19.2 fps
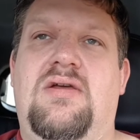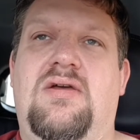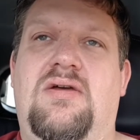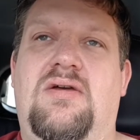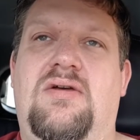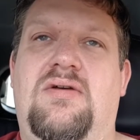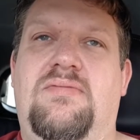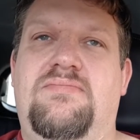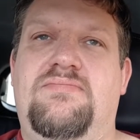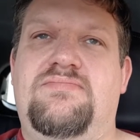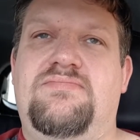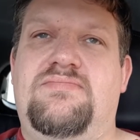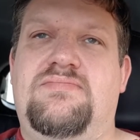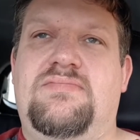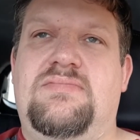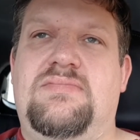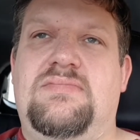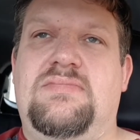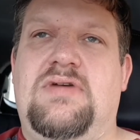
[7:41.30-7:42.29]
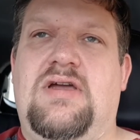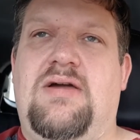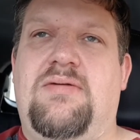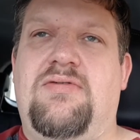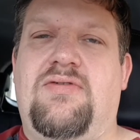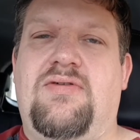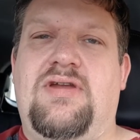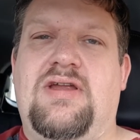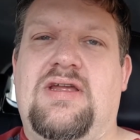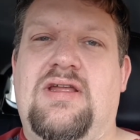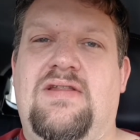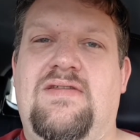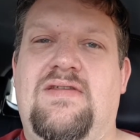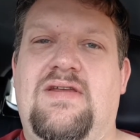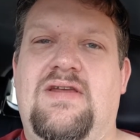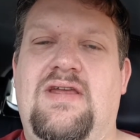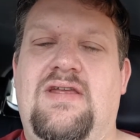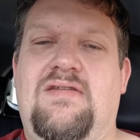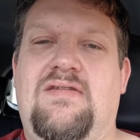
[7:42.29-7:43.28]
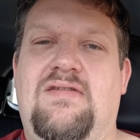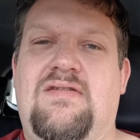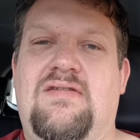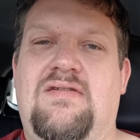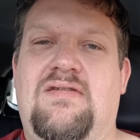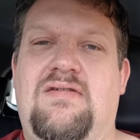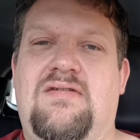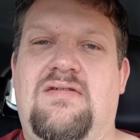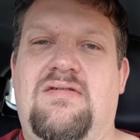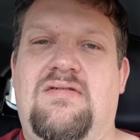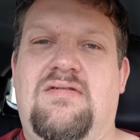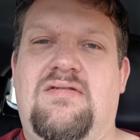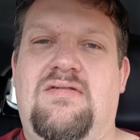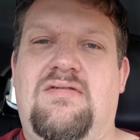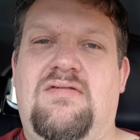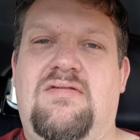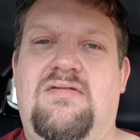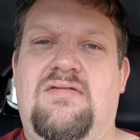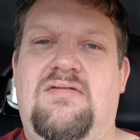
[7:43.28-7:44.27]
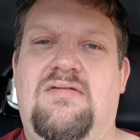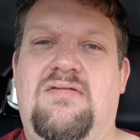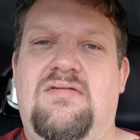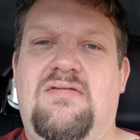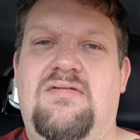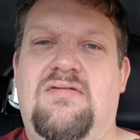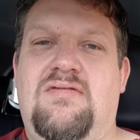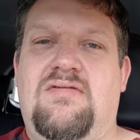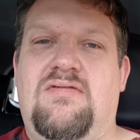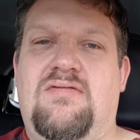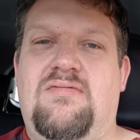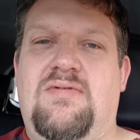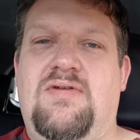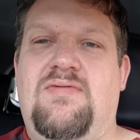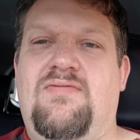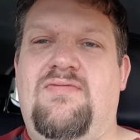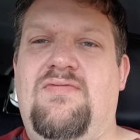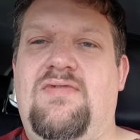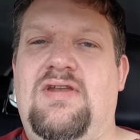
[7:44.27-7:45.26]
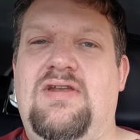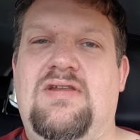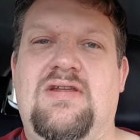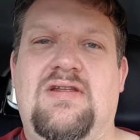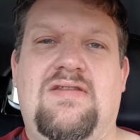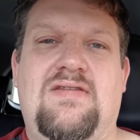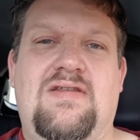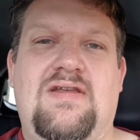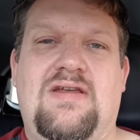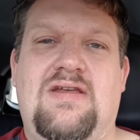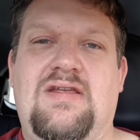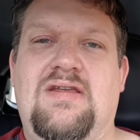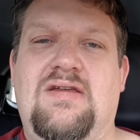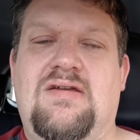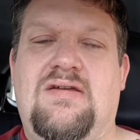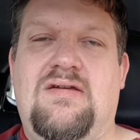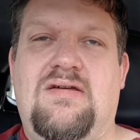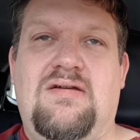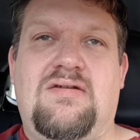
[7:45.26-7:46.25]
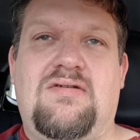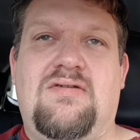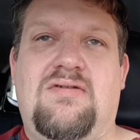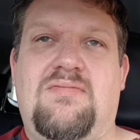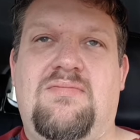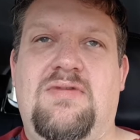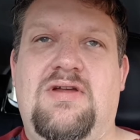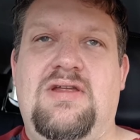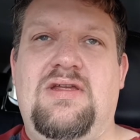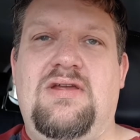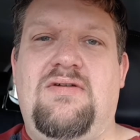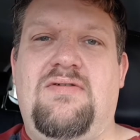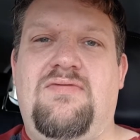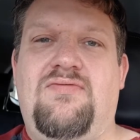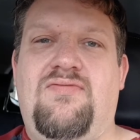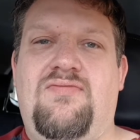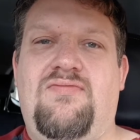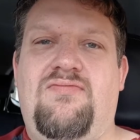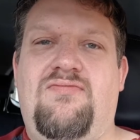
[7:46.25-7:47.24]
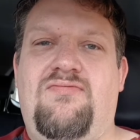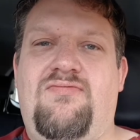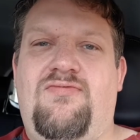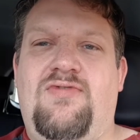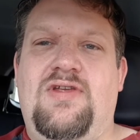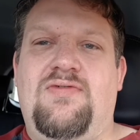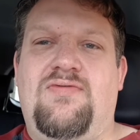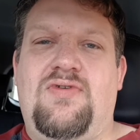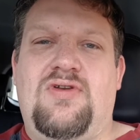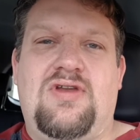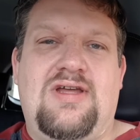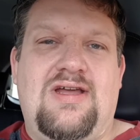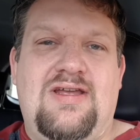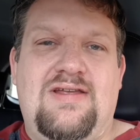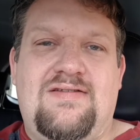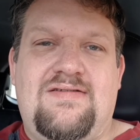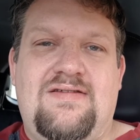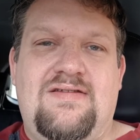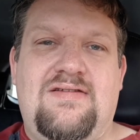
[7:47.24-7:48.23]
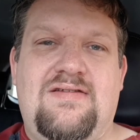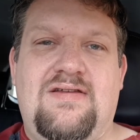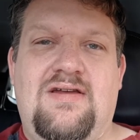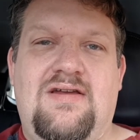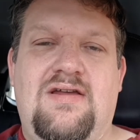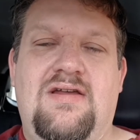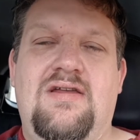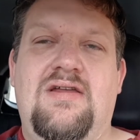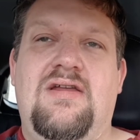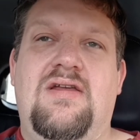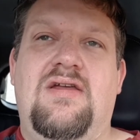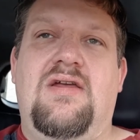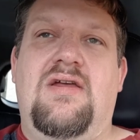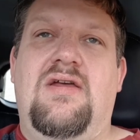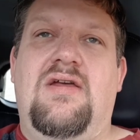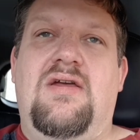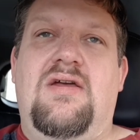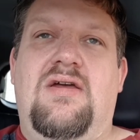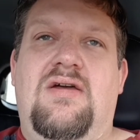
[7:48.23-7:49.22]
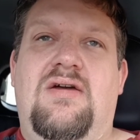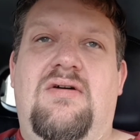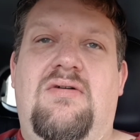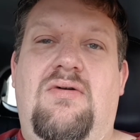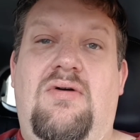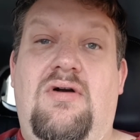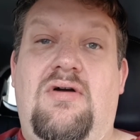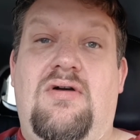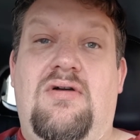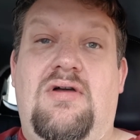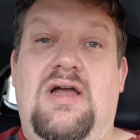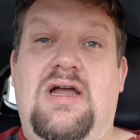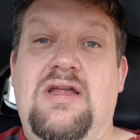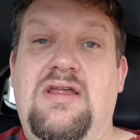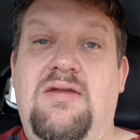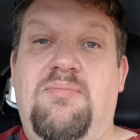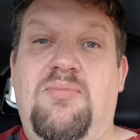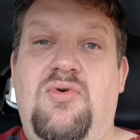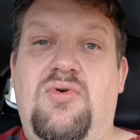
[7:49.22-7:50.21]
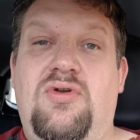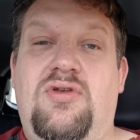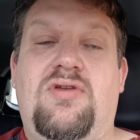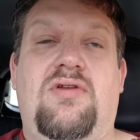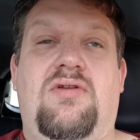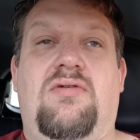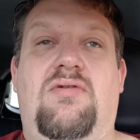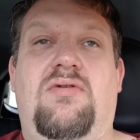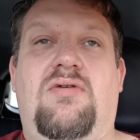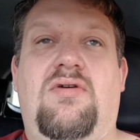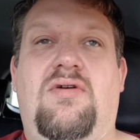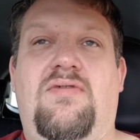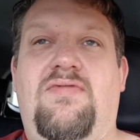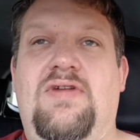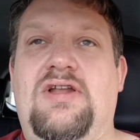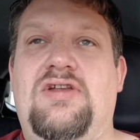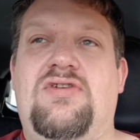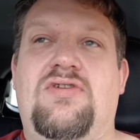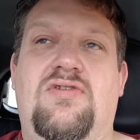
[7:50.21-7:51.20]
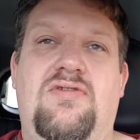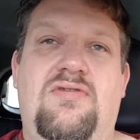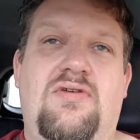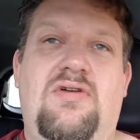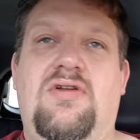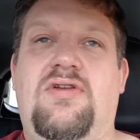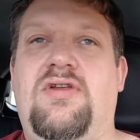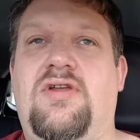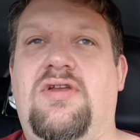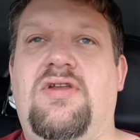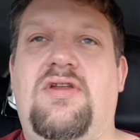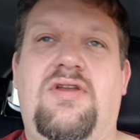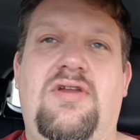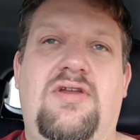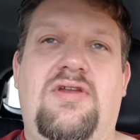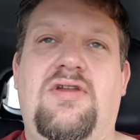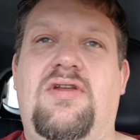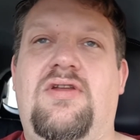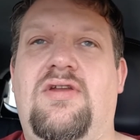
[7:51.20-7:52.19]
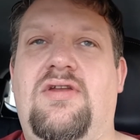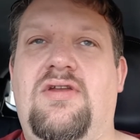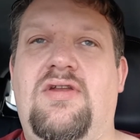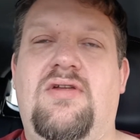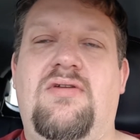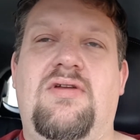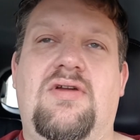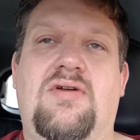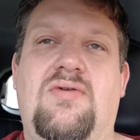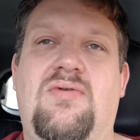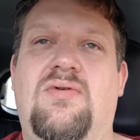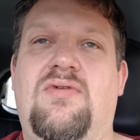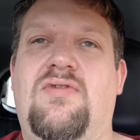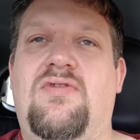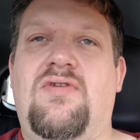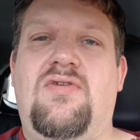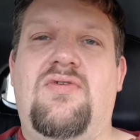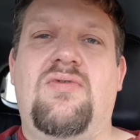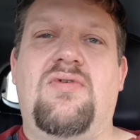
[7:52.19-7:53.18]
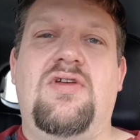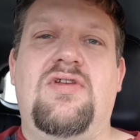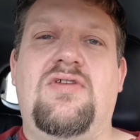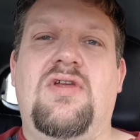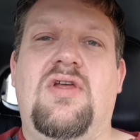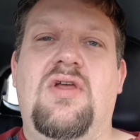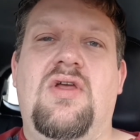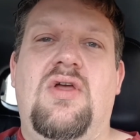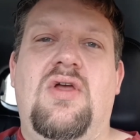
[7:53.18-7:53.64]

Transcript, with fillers: Ähm, aber so der ganze Rest, äh, wenn ich jetzt sage hier, oh, guck mal hier, 4 für 30, ja. Oh, Angebot, oh, welchen, so, da, da, da, da, da, da, und dann guckst du durch